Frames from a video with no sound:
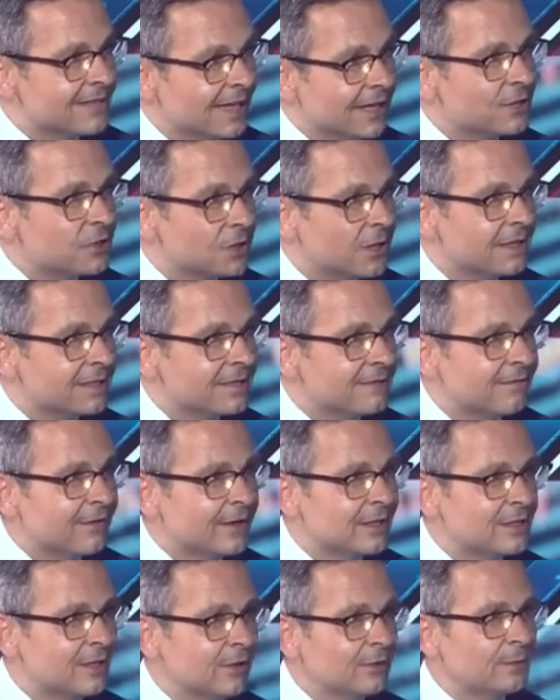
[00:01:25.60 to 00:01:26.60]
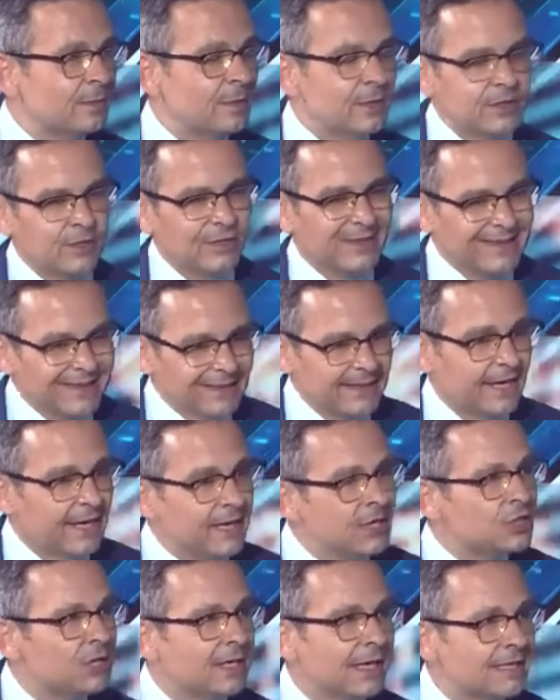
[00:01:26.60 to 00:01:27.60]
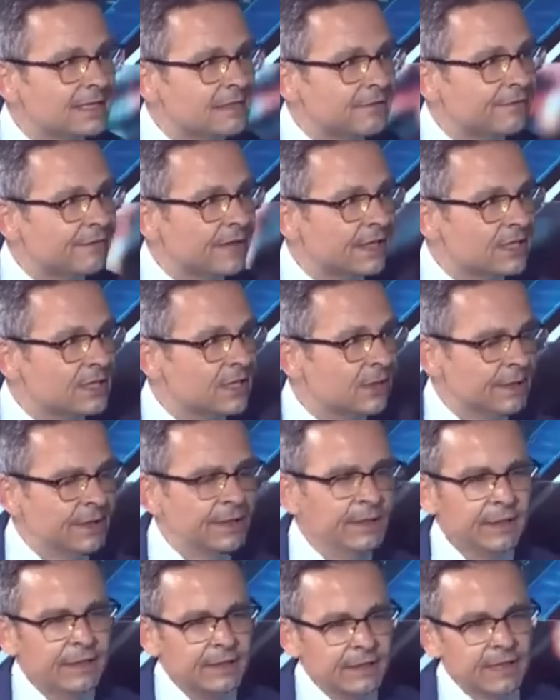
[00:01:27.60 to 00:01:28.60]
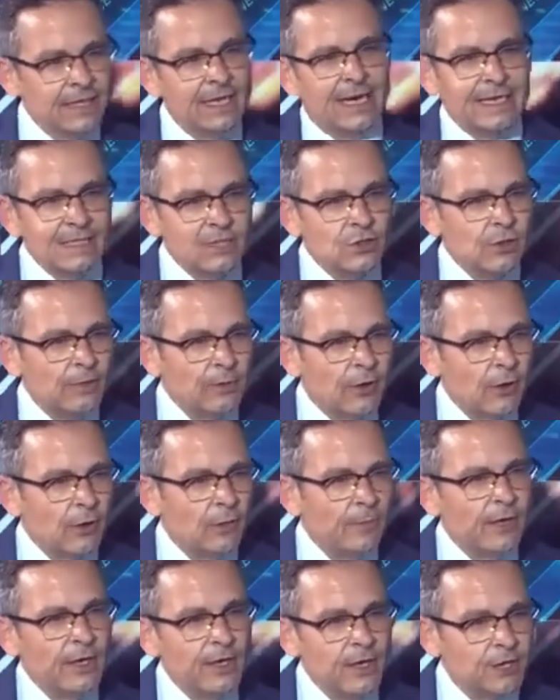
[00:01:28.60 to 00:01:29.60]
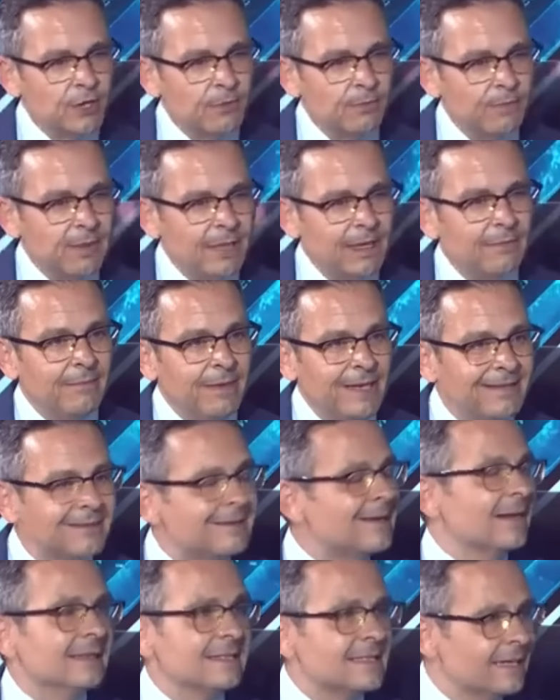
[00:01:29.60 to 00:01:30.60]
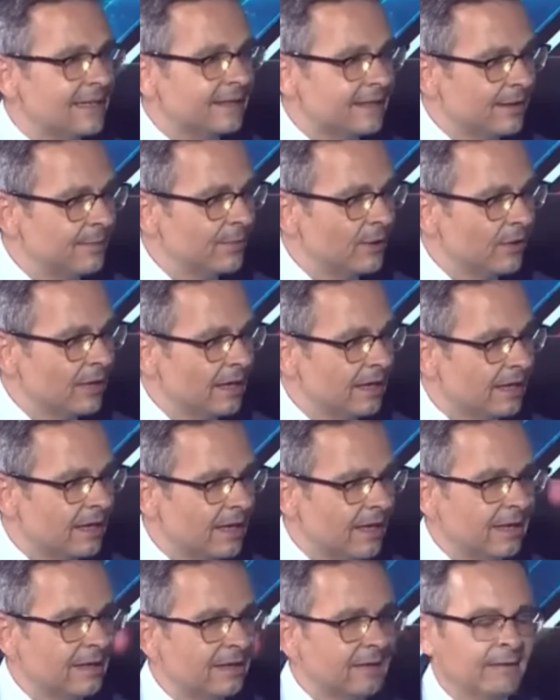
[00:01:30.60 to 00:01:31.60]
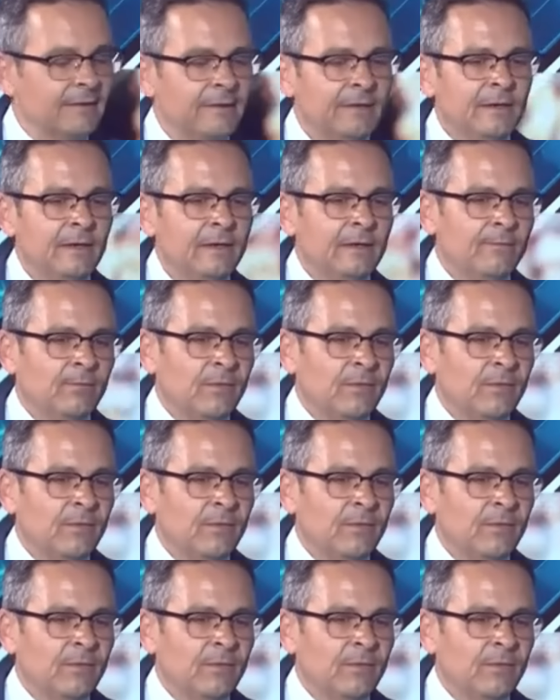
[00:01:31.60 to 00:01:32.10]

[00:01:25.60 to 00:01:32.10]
zehntstärksten Fraktion bist, sondern der drittstärksten Fraktion, dann hast du im Europäischen Parlament ganz andere Möglichkeiten.